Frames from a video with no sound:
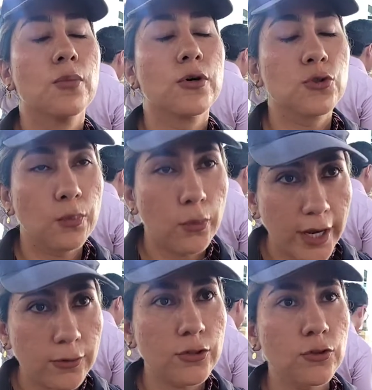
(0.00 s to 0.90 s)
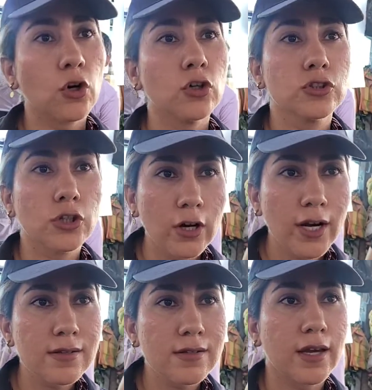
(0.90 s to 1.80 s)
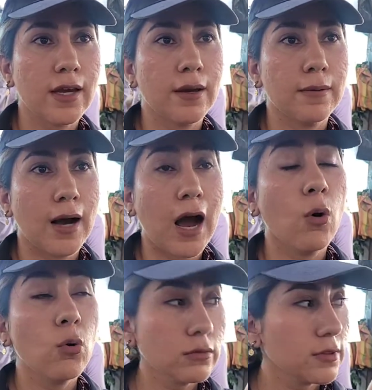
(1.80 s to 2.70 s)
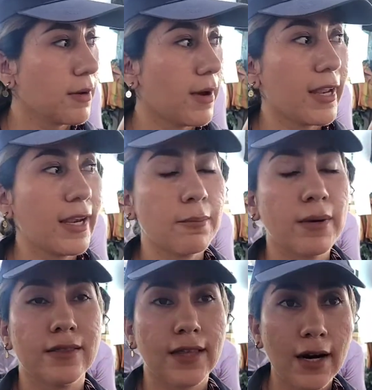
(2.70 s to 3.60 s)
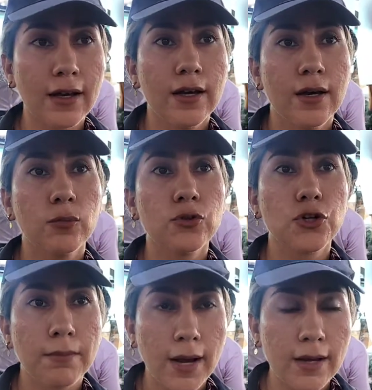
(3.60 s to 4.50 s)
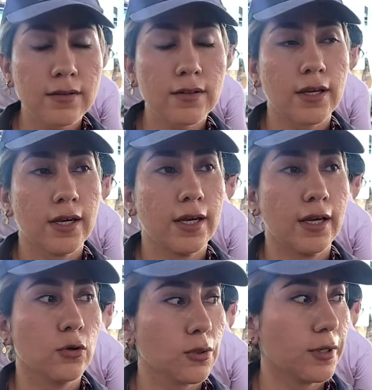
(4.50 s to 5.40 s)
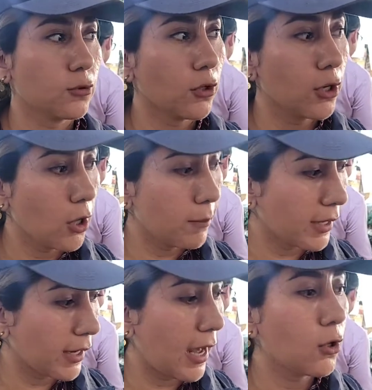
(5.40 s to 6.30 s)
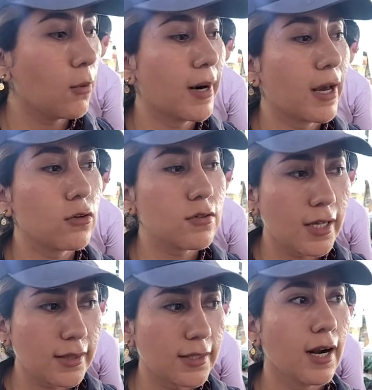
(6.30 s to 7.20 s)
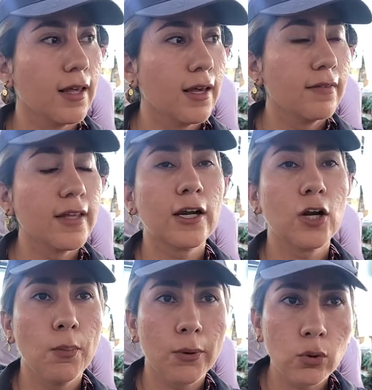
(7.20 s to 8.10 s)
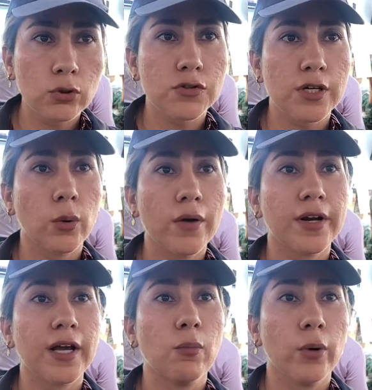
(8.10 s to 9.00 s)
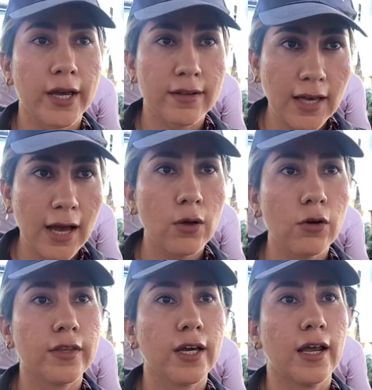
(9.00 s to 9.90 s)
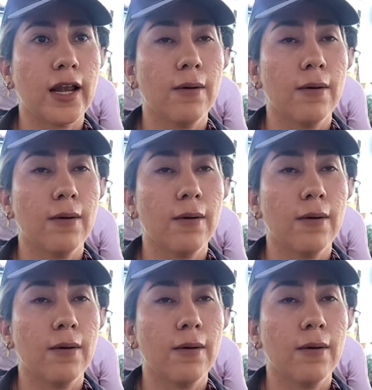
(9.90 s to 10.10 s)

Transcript: Por supuesto, estos controles eh, aún se van a incrementar mucho más, eh, sobre todo en los mercados, para constatar de que los productos se encuentran en buen estado, de que